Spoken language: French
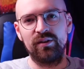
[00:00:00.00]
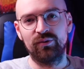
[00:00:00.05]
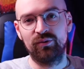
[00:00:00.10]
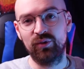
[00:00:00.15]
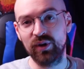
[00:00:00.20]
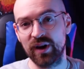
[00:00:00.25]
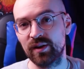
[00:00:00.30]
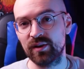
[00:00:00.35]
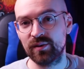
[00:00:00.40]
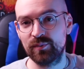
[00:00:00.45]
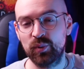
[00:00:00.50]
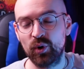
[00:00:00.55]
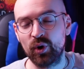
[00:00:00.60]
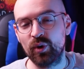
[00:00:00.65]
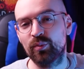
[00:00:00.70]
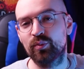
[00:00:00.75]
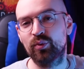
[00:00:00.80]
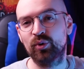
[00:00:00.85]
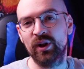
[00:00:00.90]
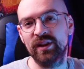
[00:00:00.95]
Voilà le
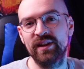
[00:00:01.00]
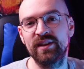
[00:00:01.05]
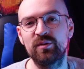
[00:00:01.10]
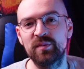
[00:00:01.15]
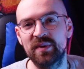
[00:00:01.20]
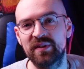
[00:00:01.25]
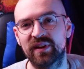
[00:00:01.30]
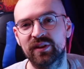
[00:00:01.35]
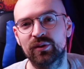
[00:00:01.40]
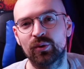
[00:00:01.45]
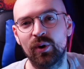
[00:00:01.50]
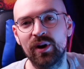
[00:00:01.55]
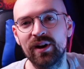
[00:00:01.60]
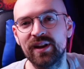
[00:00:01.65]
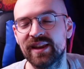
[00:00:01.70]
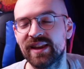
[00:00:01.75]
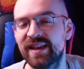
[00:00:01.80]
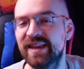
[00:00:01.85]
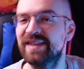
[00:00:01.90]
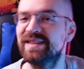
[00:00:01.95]
plan pour l'année
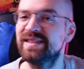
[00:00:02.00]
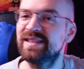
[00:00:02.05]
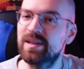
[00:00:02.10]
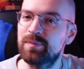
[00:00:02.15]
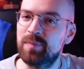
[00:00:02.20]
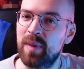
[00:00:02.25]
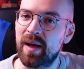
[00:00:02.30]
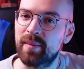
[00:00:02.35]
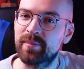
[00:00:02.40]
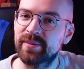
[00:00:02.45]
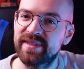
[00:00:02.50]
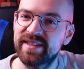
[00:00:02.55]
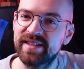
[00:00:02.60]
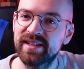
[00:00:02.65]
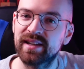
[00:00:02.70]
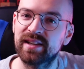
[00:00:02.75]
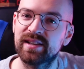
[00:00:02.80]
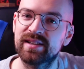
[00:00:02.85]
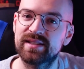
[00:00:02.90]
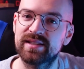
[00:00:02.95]
2023. N'hésitez pas à me
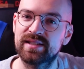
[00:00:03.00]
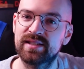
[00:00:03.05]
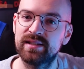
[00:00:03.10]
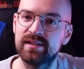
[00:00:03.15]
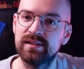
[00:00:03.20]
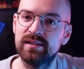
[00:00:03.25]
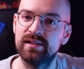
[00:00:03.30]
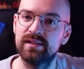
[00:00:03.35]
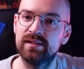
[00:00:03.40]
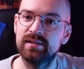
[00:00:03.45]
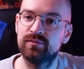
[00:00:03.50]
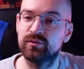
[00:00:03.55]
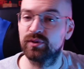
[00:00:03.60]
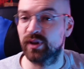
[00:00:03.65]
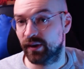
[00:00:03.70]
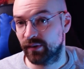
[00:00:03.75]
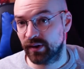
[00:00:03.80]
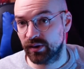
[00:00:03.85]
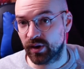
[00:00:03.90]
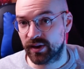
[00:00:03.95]
dire si vous
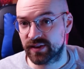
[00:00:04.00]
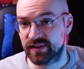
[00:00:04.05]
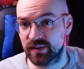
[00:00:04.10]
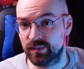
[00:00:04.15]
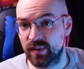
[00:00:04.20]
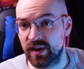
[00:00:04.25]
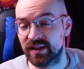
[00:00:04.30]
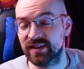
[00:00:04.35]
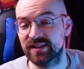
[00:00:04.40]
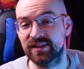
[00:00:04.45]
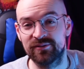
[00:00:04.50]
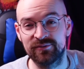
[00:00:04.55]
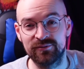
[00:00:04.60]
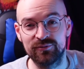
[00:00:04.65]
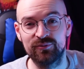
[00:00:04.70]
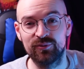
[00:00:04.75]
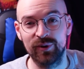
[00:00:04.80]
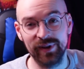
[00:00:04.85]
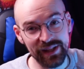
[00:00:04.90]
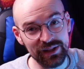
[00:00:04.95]
travaillez dans la cyber, si
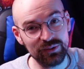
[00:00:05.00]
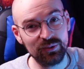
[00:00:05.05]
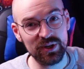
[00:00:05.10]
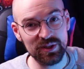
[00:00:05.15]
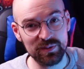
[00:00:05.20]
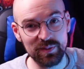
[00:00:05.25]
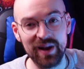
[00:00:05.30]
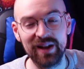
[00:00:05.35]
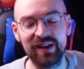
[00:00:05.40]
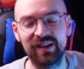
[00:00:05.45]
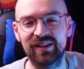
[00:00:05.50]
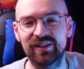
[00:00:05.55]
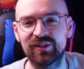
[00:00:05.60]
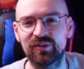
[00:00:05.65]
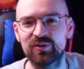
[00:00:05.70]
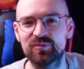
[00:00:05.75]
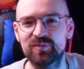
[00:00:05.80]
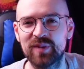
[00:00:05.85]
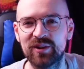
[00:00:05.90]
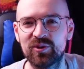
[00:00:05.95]
vous voyez de quoi je parle
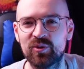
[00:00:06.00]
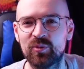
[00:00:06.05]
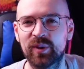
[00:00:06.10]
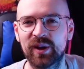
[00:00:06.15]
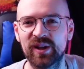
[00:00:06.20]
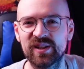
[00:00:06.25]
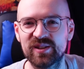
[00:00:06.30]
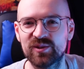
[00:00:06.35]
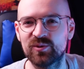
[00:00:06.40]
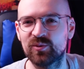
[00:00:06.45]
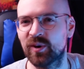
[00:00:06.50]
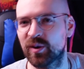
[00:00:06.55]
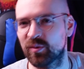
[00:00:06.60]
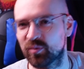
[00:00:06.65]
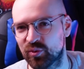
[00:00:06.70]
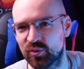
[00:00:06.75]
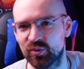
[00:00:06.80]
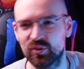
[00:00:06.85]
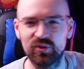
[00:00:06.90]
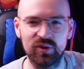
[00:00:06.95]
quand je parle de pression un
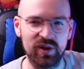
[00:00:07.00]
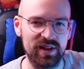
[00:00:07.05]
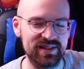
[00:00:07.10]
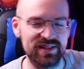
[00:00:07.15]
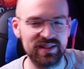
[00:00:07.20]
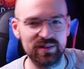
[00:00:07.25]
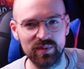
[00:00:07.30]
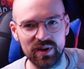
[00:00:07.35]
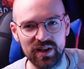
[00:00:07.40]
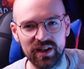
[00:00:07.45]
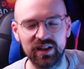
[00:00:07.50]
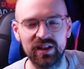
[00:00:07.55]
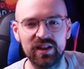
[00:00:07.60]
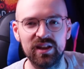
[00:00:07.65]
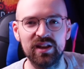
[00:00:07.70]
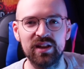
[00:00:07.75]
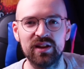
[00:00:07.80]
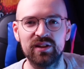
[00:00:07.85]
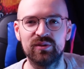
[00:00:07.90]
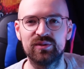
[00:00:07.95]
peu dans la cyber,
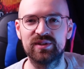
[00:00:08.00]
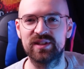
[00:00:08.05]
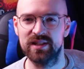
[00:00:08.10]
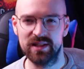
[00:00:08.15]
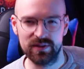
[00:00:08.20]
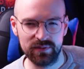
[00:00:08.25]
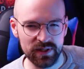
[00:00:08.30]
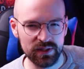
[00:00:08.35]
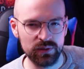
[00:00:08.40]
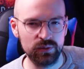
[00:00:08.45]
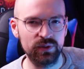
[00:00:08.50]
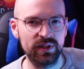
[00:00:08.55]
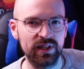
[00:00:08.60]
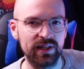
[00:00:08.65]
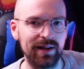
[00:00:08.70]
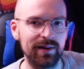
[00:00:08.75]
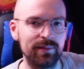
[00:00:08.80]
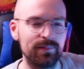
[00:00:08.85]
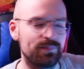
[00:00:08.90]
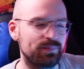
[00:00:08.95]
de ces
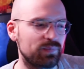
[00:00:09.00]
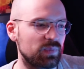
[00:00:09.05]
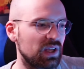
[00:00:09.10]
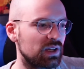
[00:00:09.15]
difficultés-là.